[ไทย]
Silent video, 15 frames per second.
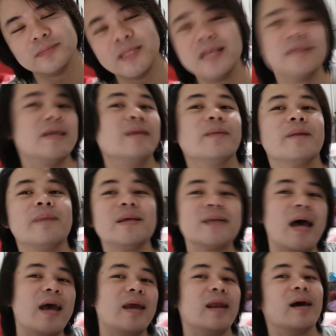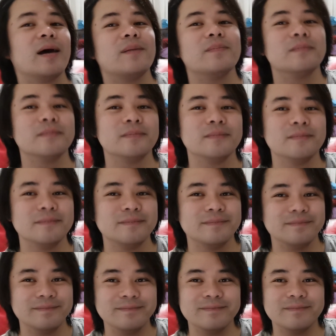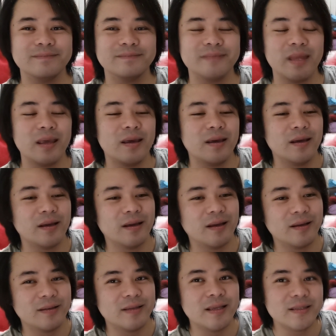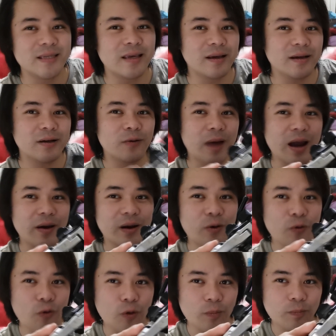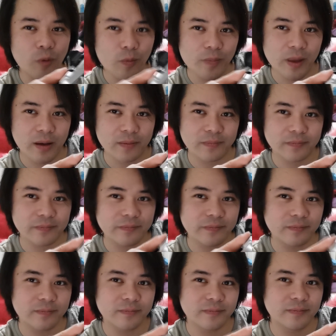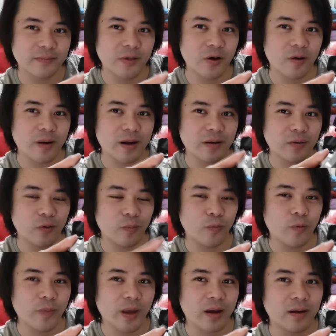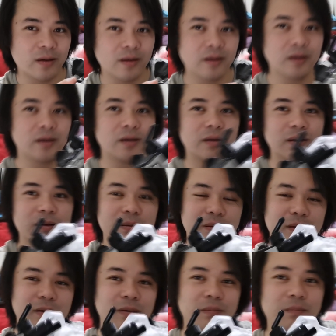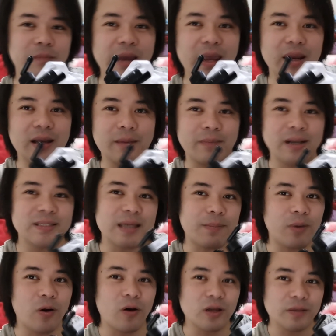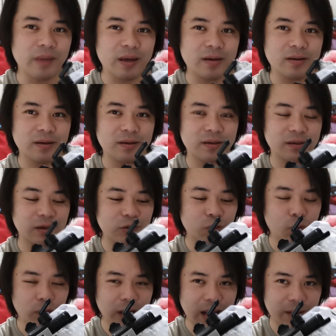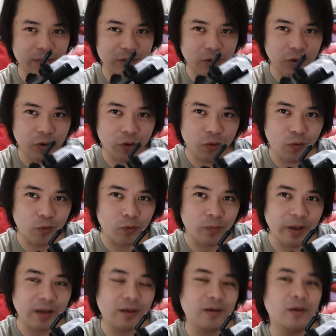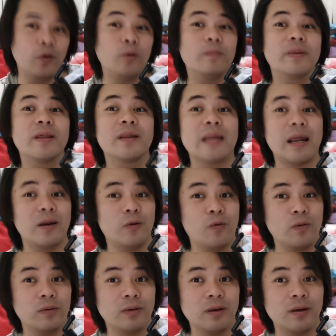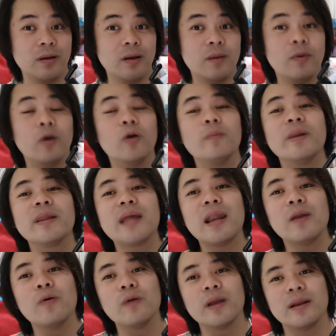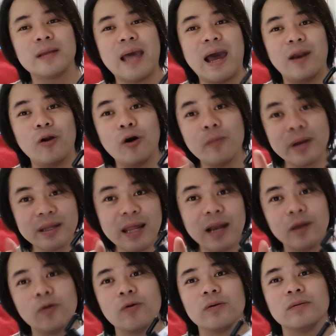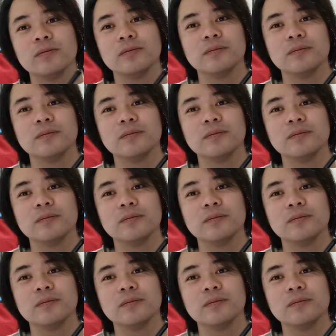จริง ๆมันไม่ใช่นะครับ อืมจริงๆก็คือว่าเรากดปุ๊บเนี่ยนึกออกปะกดปุ๊บเนี่ย เบรกเนี่ยมันจับล้อใช่ไหมเราชกหน้ามันจะค่อยกดลงไปรถมันจะสั้นลงพอรถมันสั้นลงเนี่ยฐานล้อมันสั้นลง